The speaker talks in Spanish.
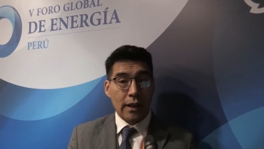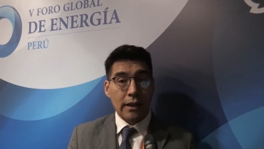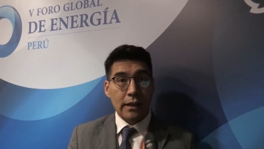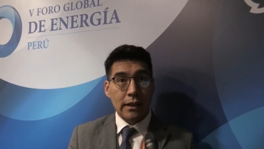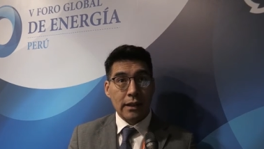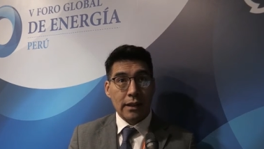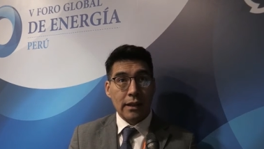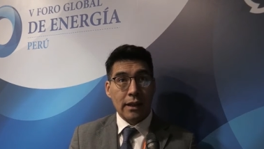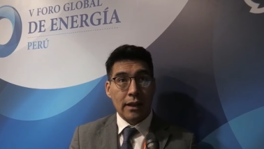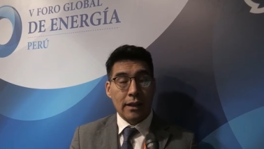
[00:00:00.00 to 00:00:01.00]

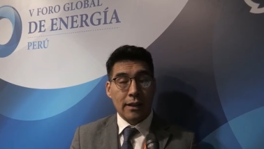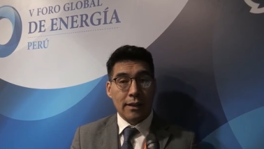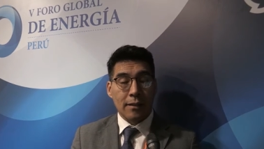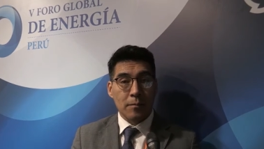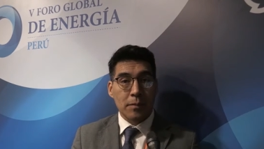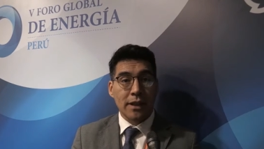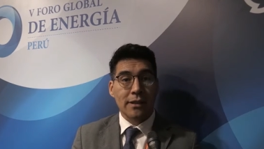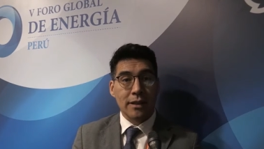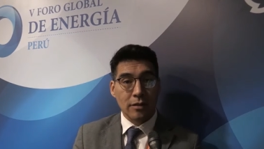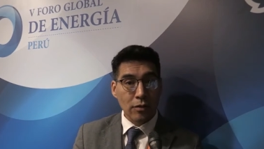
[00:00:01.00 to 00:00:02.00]
la
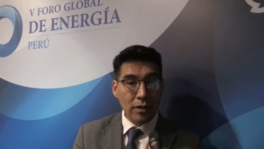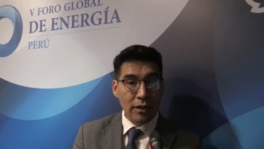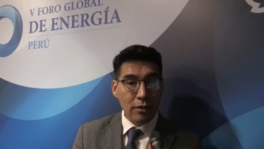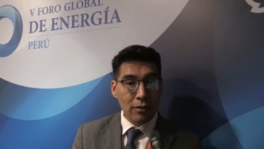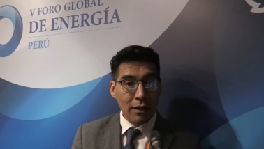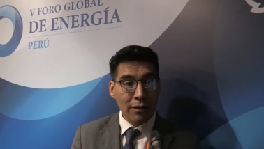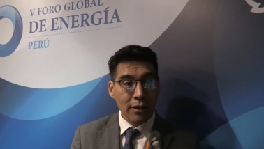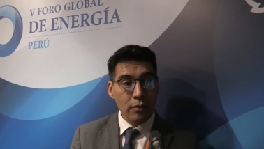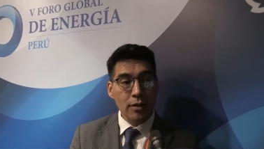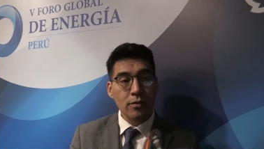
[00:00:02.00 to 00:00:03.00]
penetración de
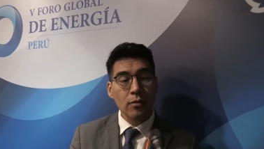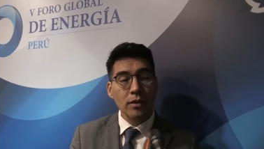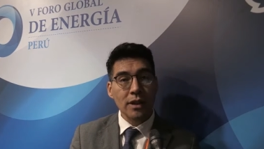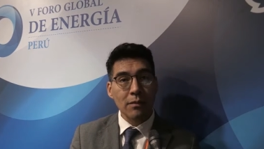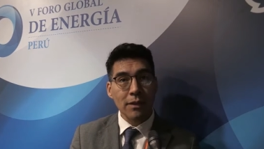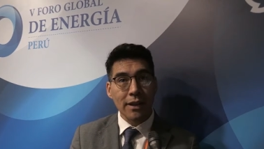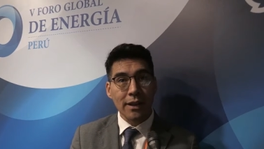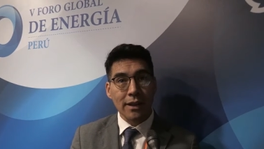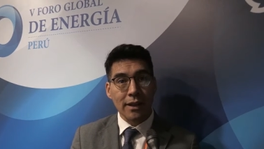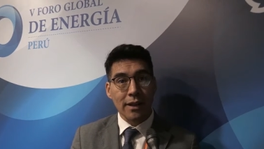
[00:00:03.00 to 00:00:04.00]
renovables no es solo un tema
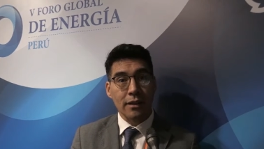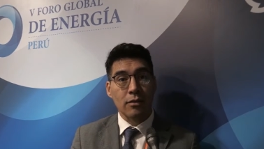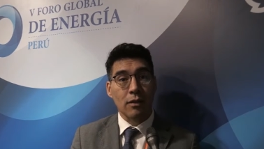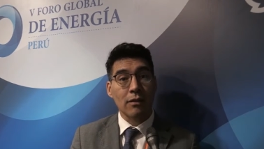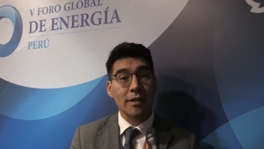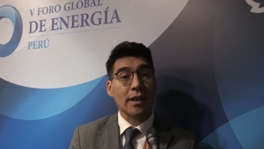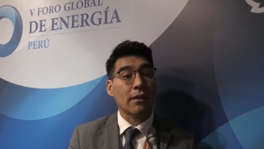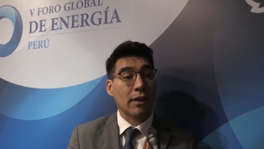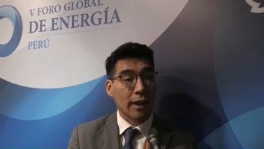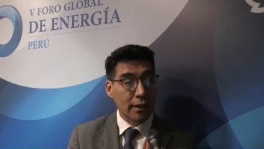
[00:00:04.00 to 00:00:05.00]
de que la renovable sea
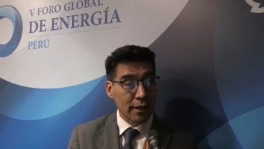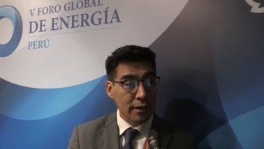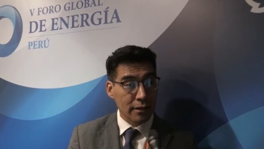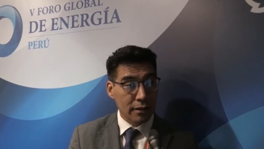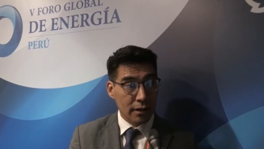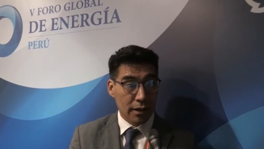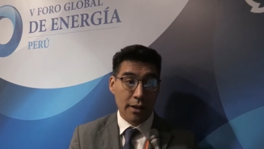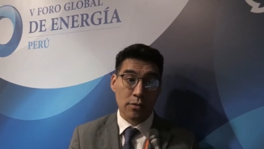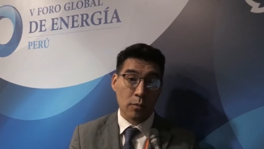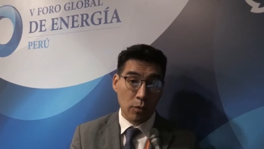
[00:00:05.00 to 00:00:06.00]
barata,
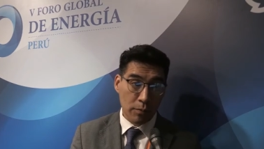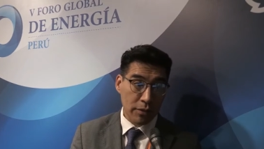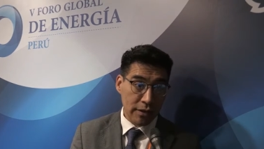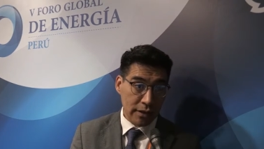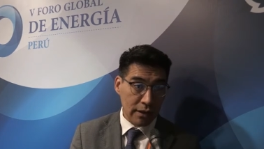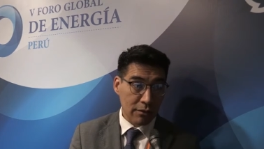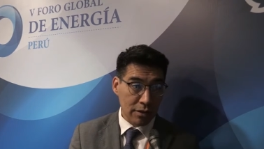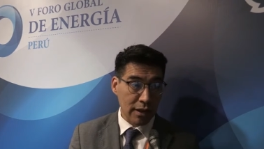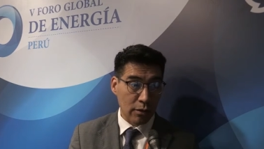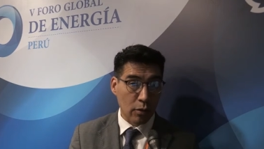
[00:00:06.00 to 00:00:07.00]
que eso es muy positivo, o
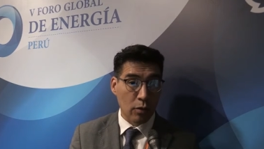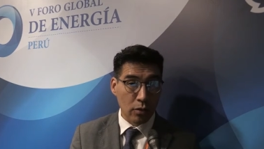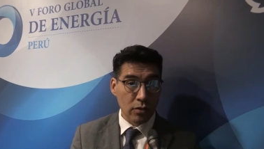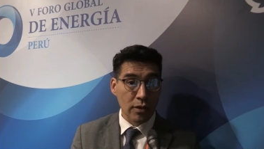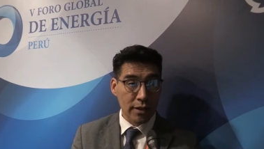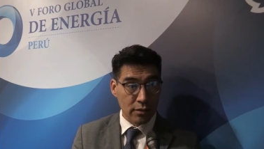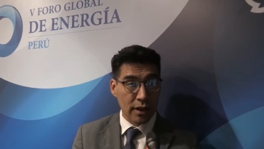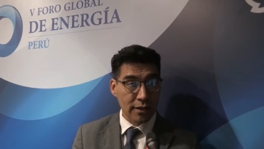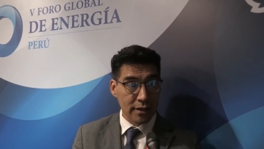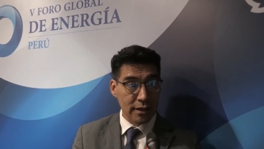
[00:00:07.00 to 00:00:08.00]
sea, los costos ya son
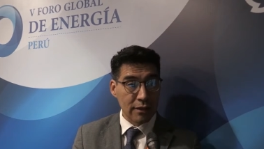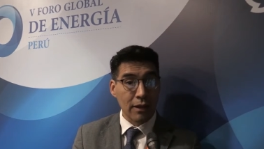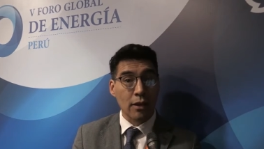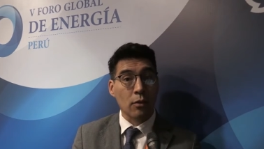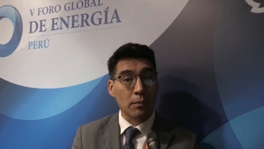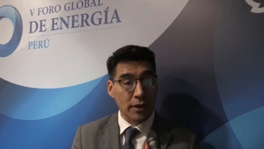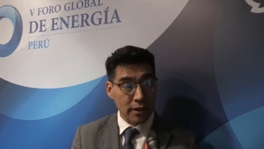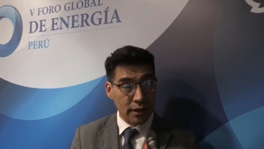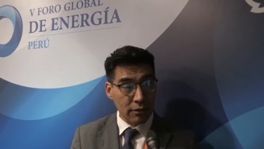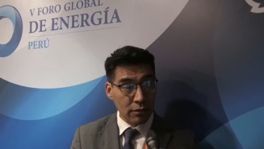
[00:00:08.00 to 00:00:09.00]
accesibles y
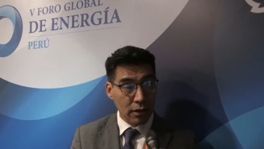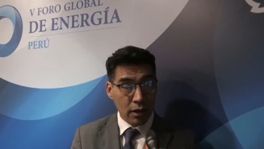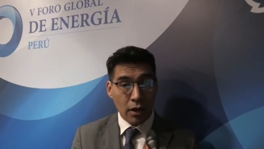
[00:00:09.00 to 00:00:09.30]
competitivos